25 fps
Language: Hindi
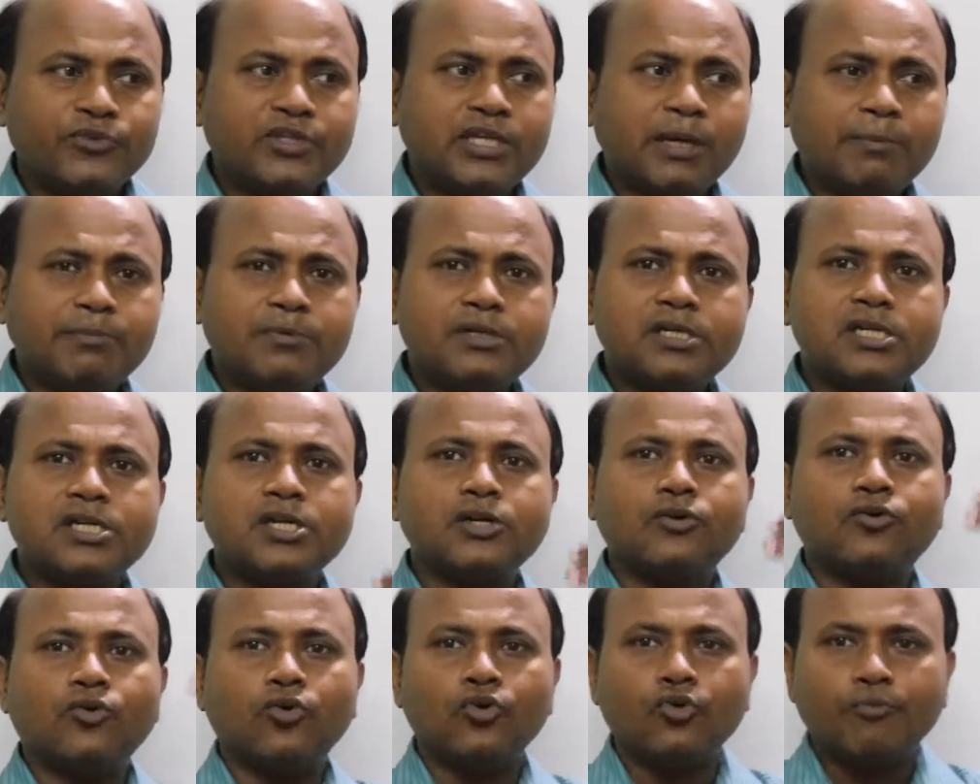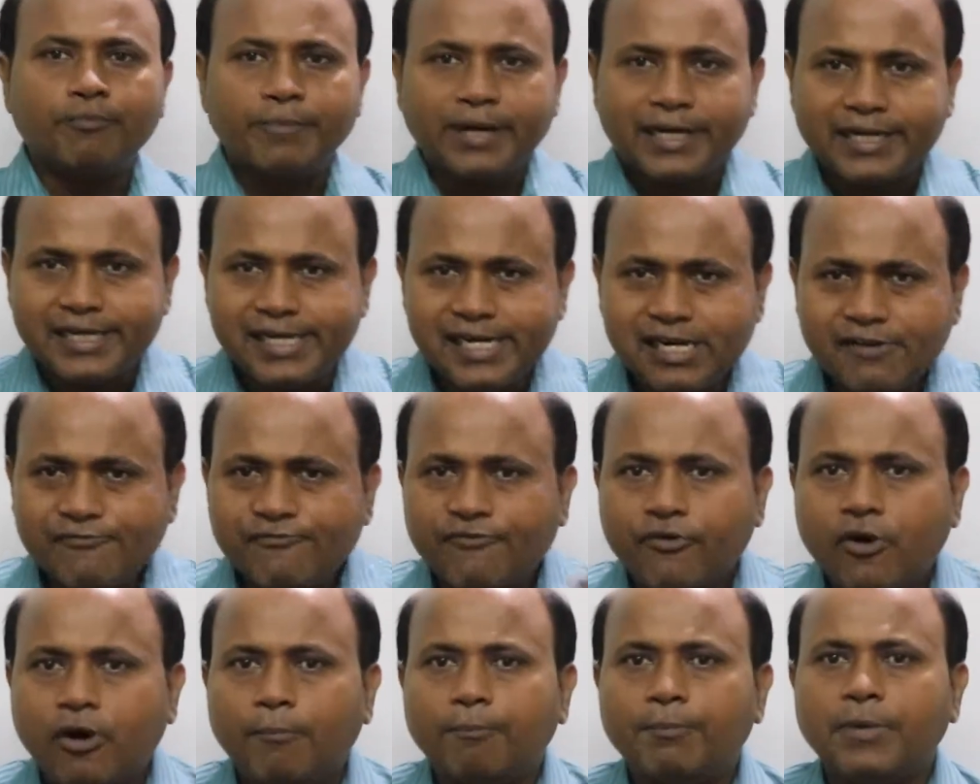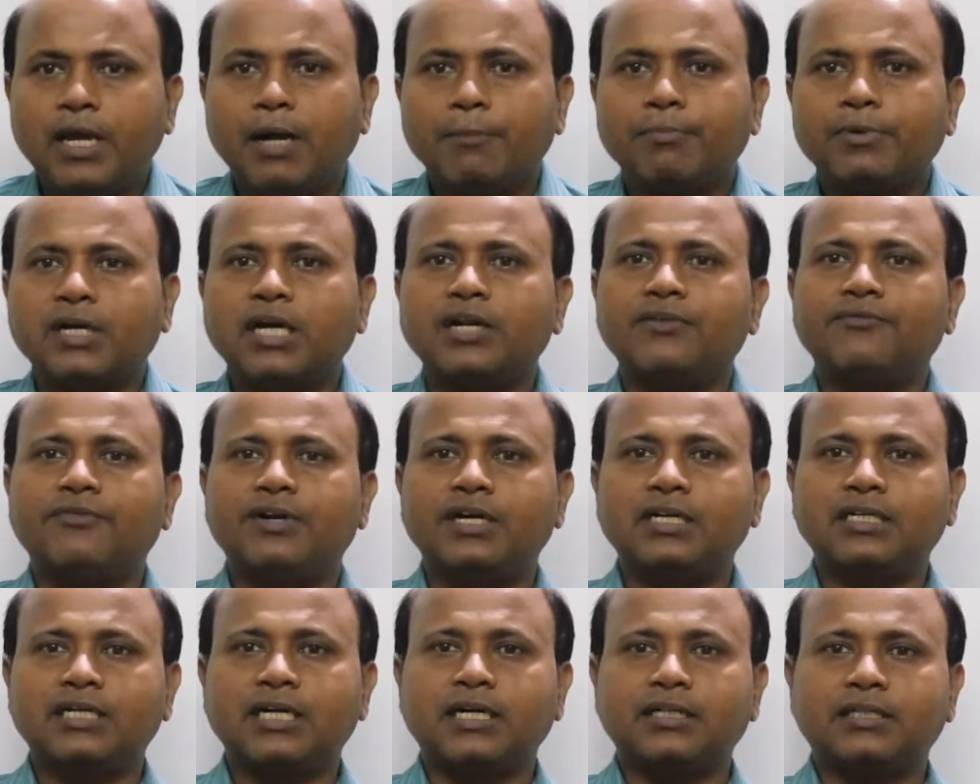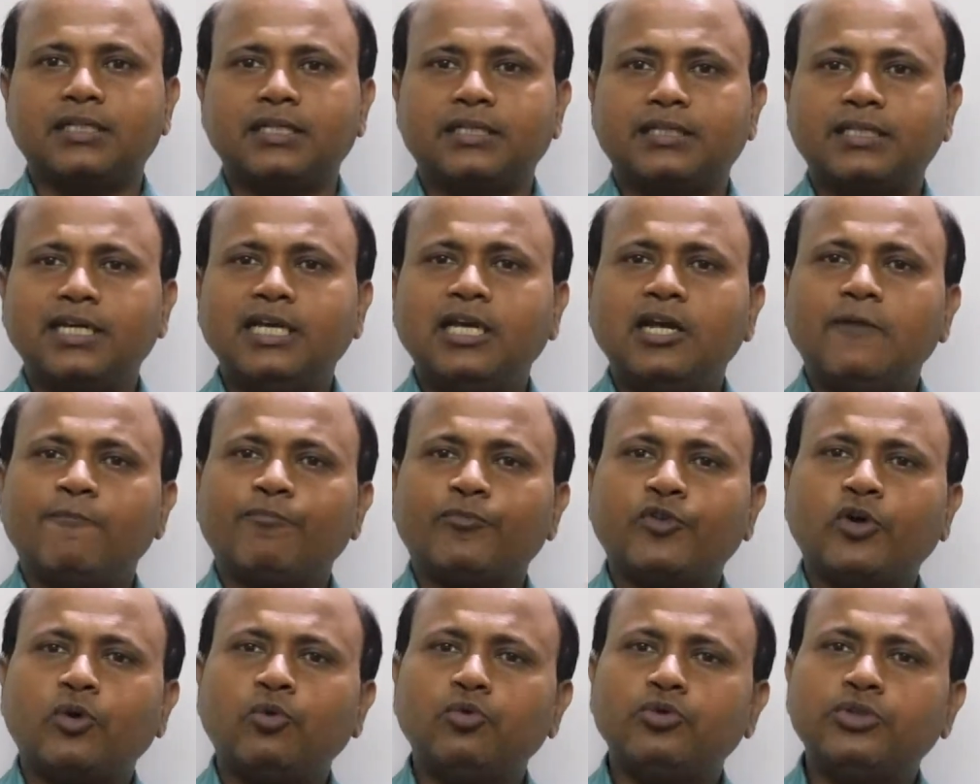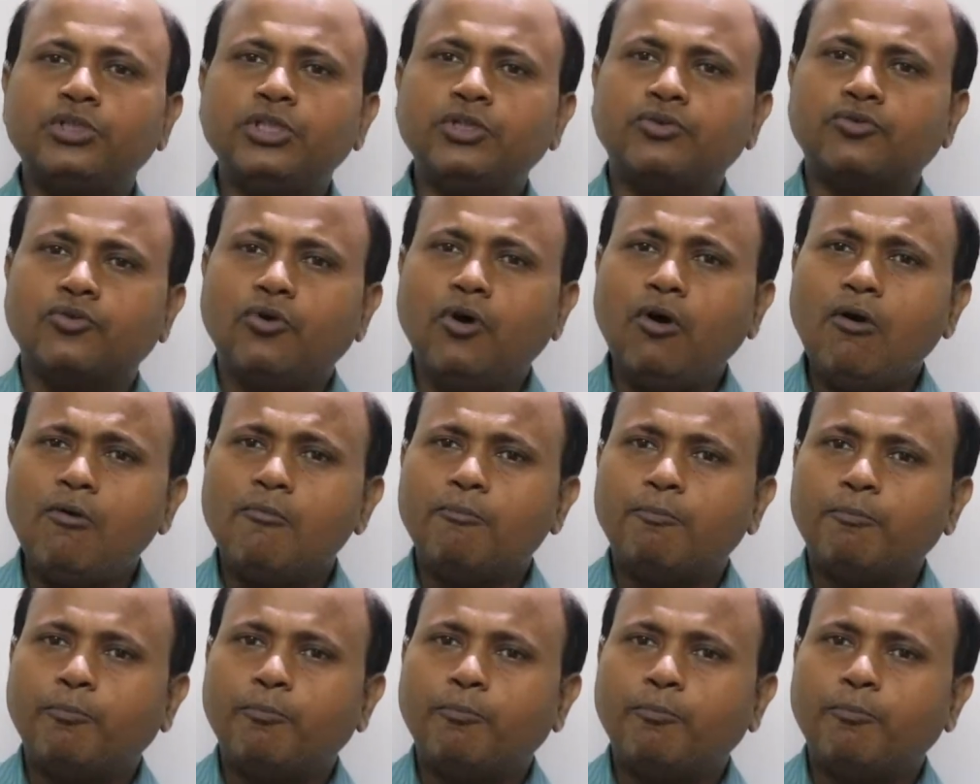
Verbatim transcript: जब ट्रिगोनोमेट्रिक फॉर्म में हम कन्वर्ट कर देते हैं तो उसी को